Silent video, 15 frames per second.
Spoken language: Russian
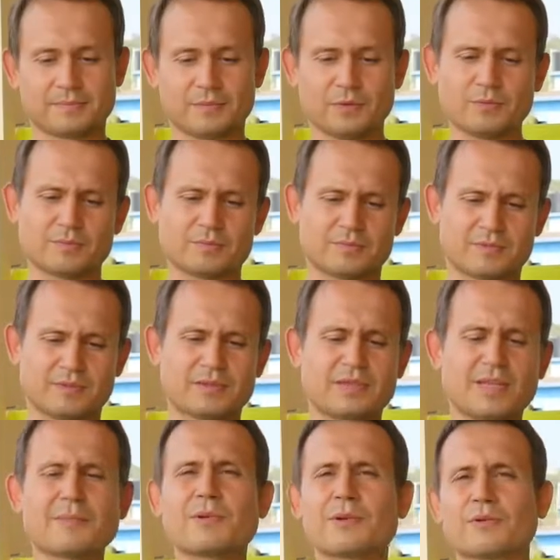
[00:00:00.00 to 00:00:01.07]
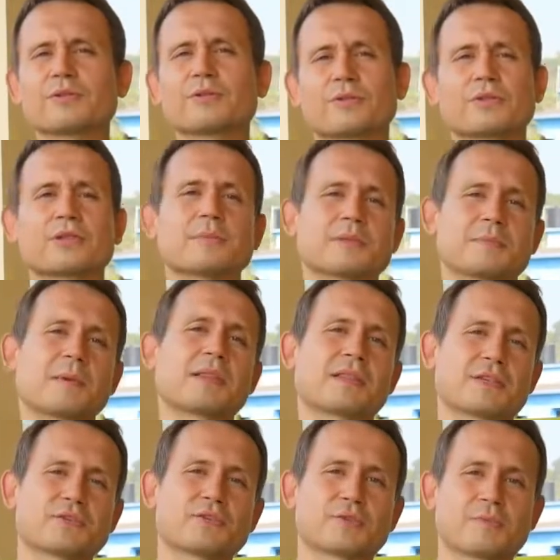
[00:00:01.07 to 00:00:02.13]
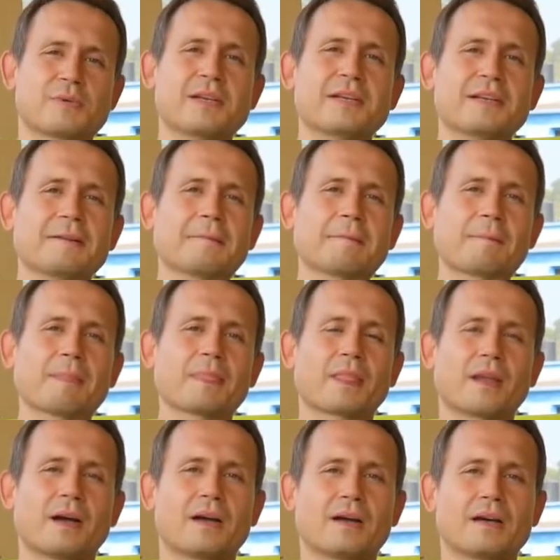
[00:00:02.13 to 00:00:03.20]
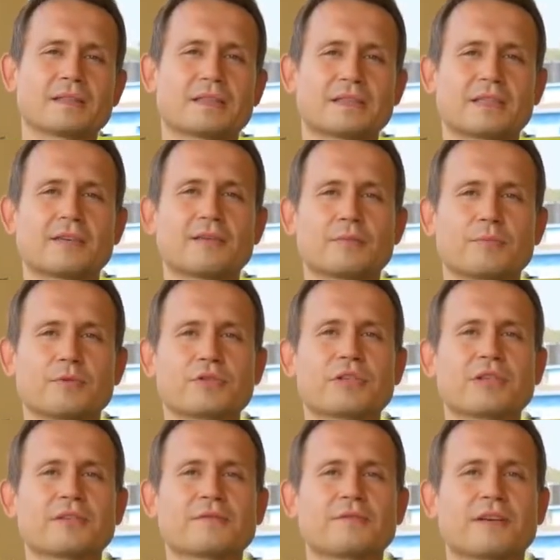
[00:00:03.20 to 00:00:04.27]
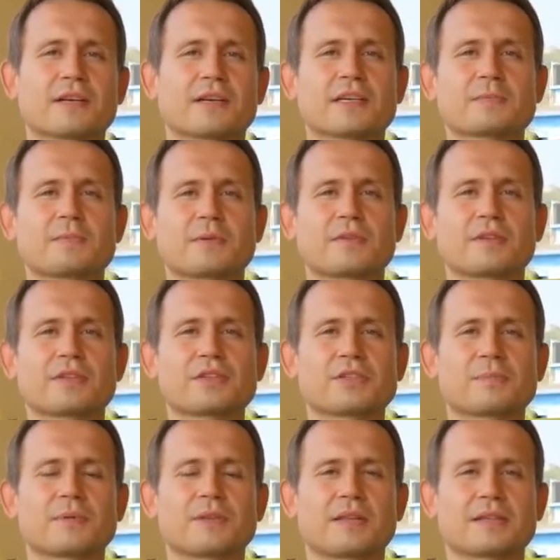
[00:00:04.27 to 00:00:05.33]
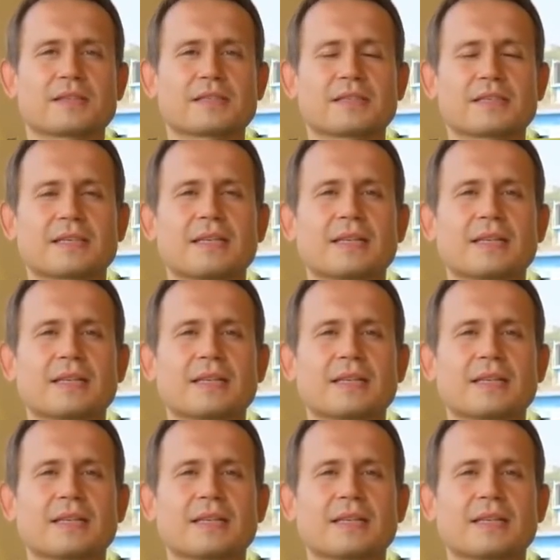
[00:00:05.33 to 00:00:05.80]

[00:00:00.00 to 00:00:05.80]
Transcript: Ну, 3 миллиона 175 тысяч рублей а, составил бюджет Вегэкспо 2015.